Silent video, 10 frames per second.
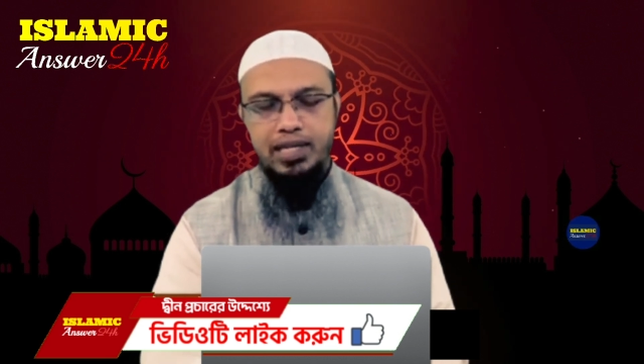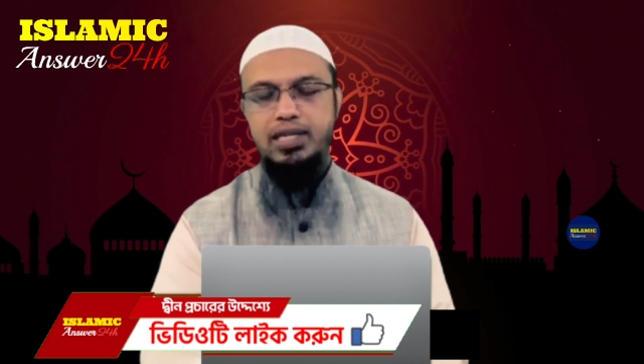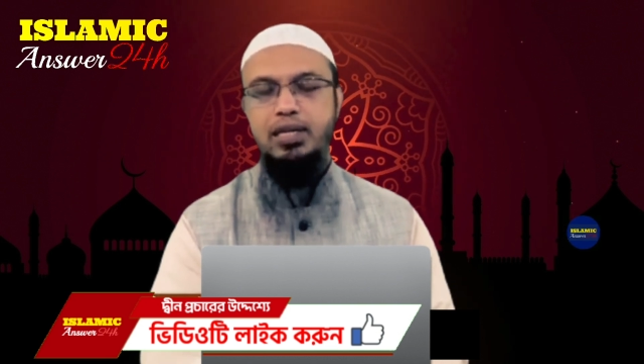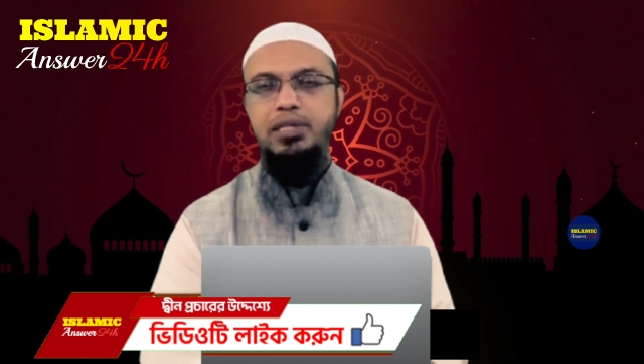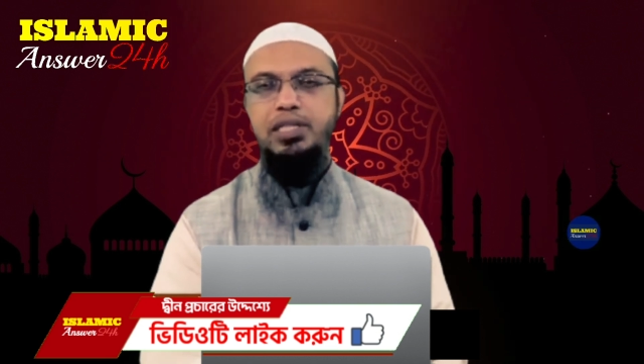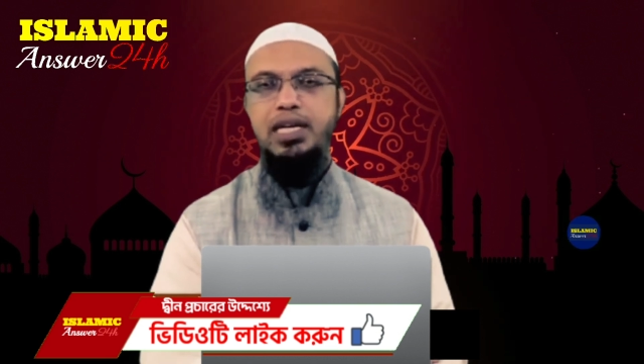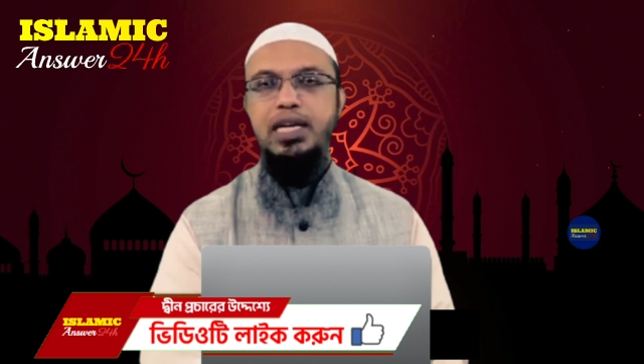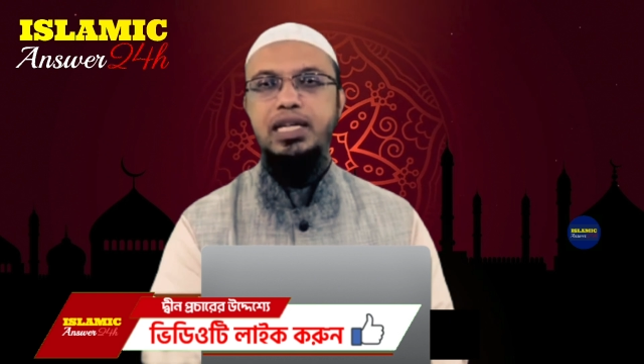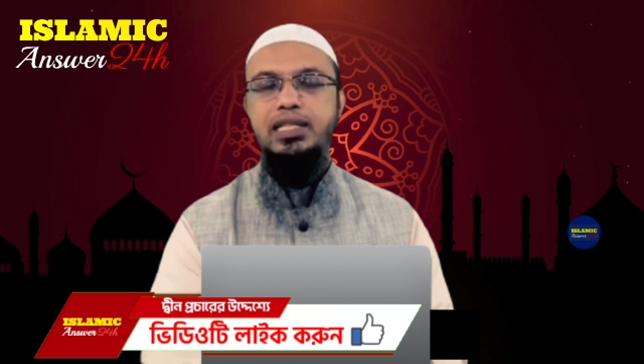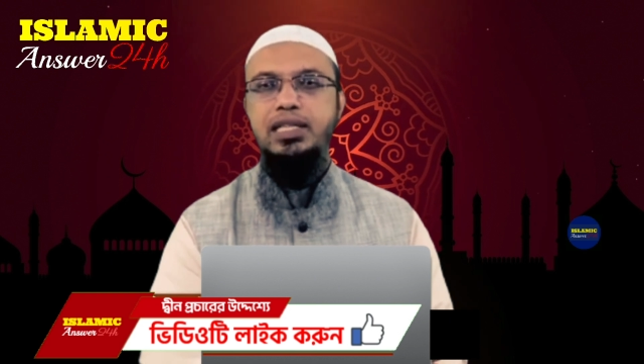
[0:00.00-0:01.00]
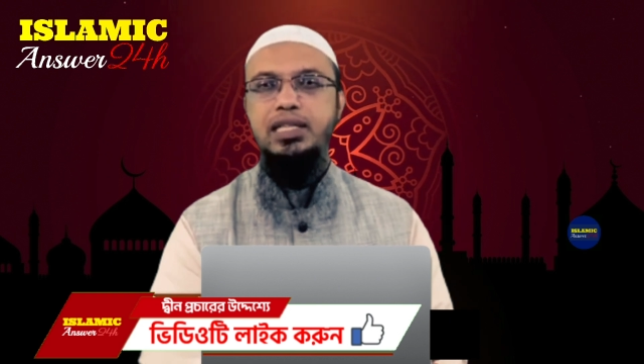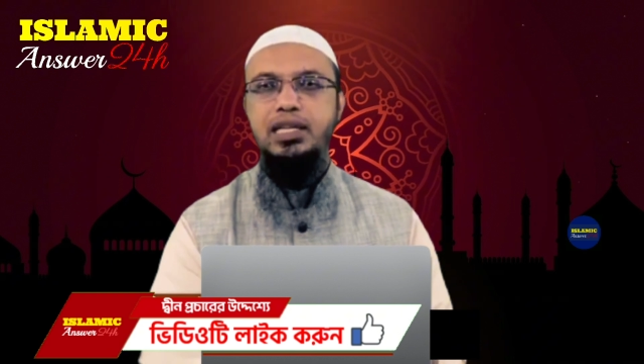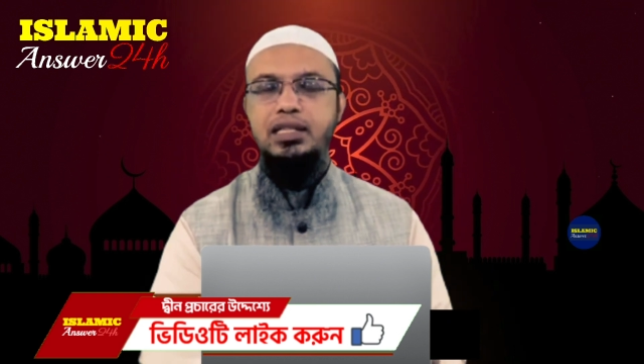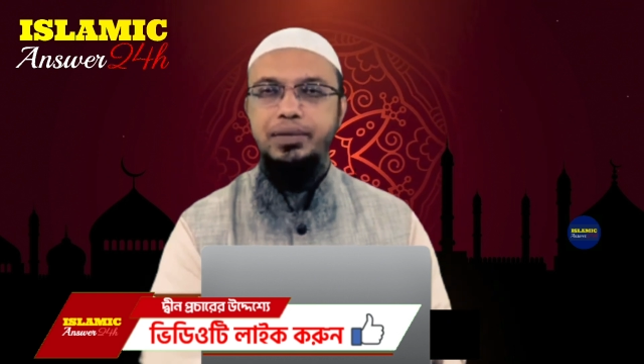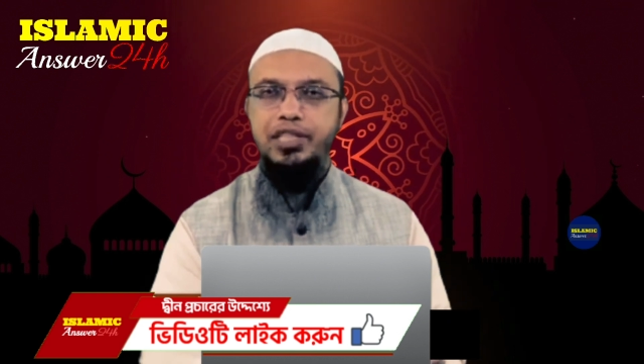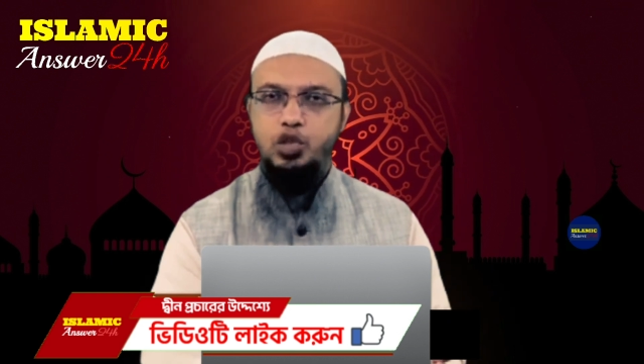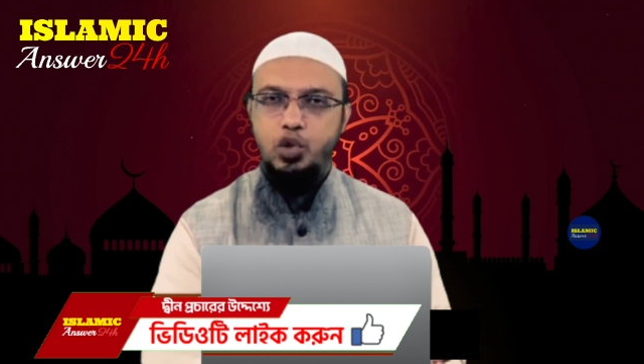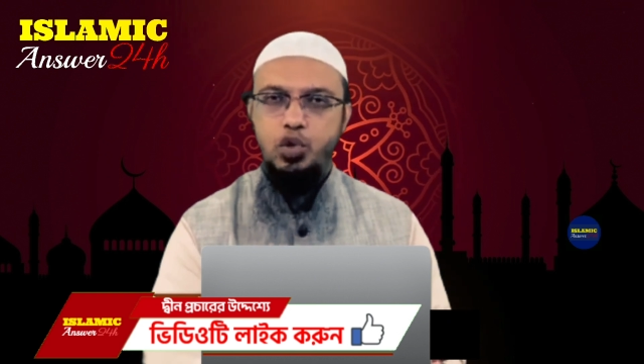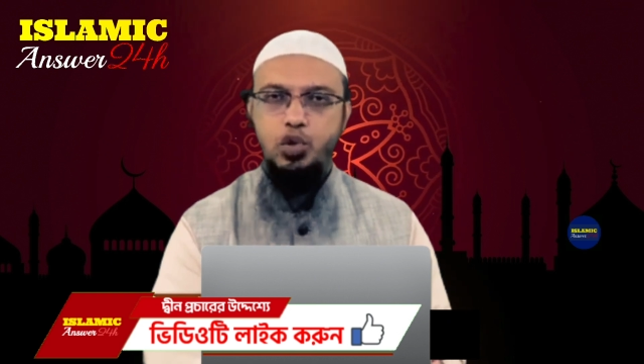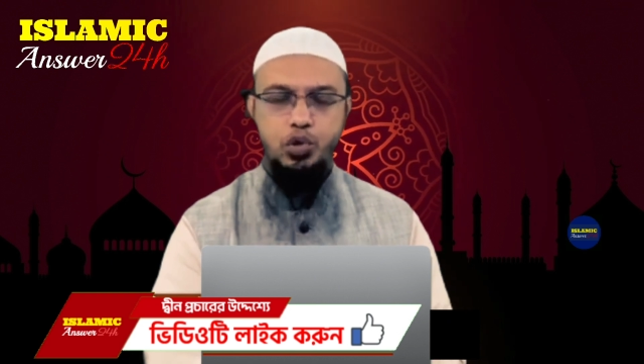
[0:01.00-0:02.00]
এটা সামাজিক এই কালচারটা সামাজিক
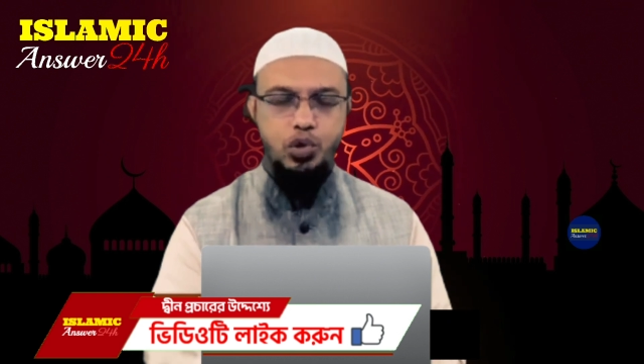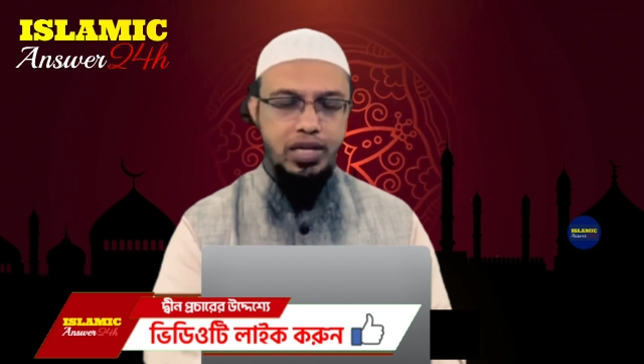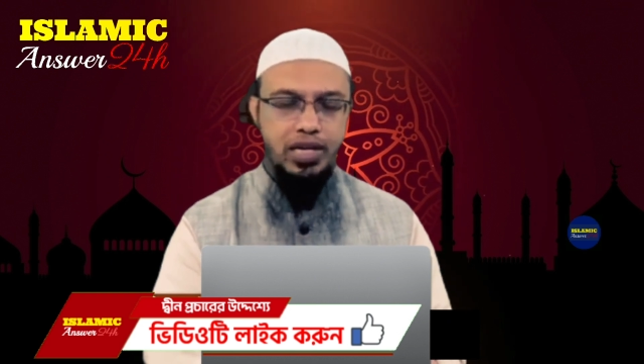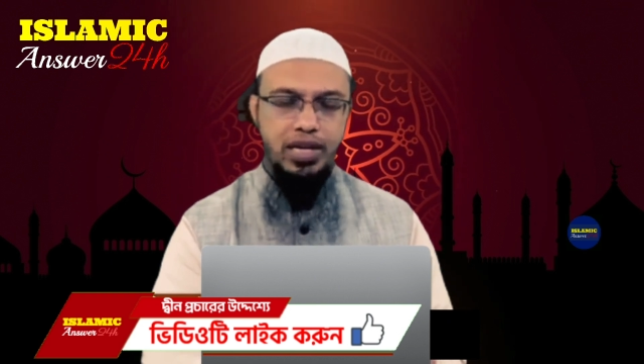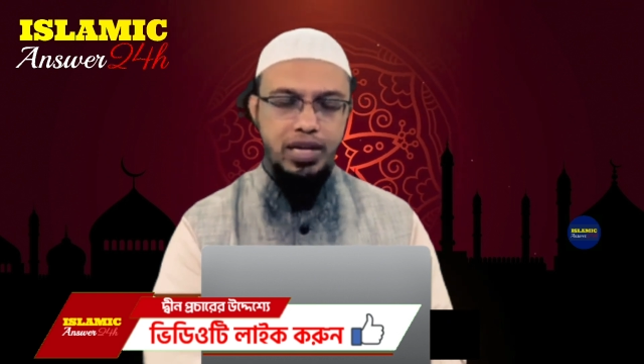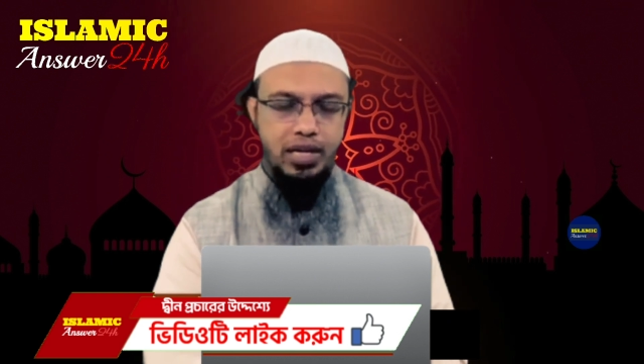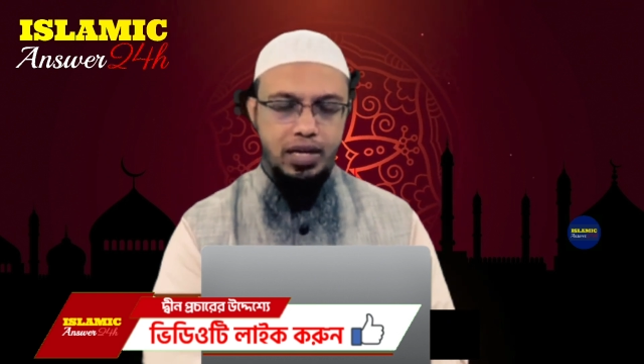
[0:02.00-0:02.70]
সৌন্দর্য এটাকে